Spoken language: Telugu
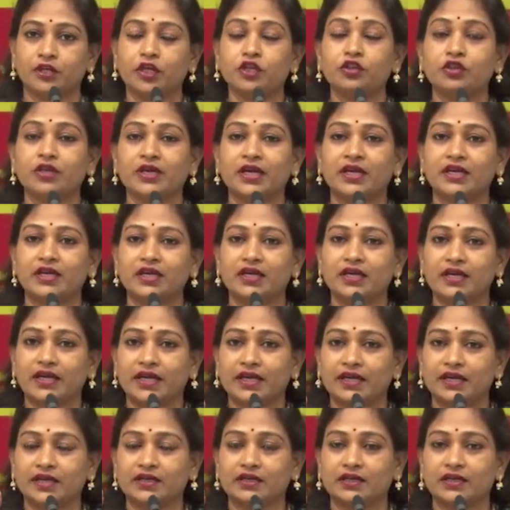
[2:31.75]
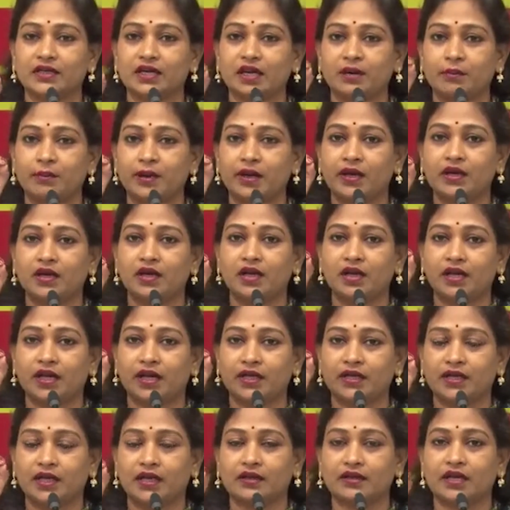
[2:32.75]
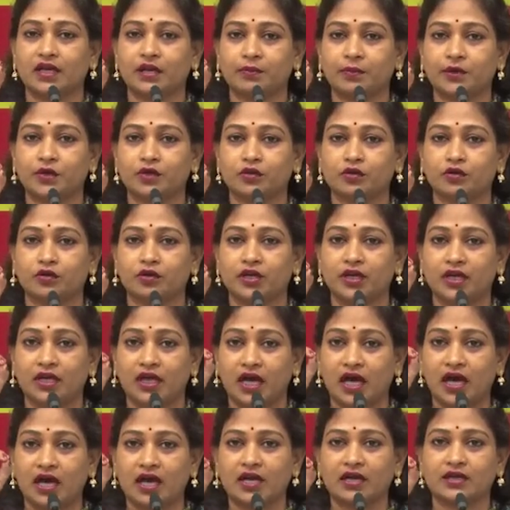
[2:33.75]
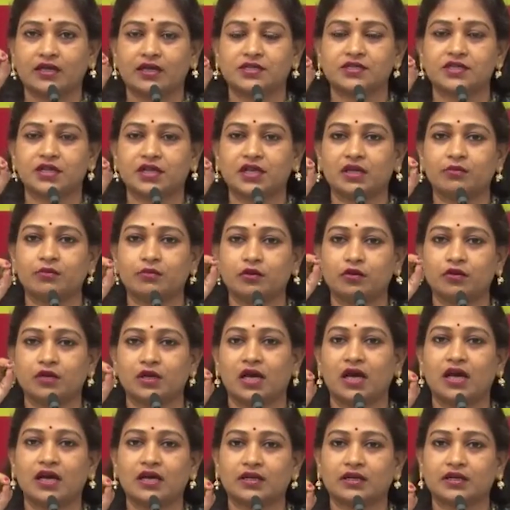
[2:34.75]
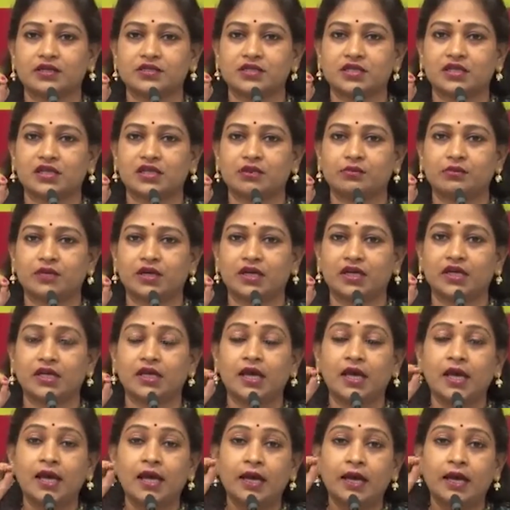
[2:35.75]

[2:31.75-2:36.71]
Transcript: ఎందుకంటే డైరెక్ట్గా మహిళల్నే టార్గెట్ పెట్టుకొని నా అక్క చెల్లెములు నా అక్క చెల్లెములని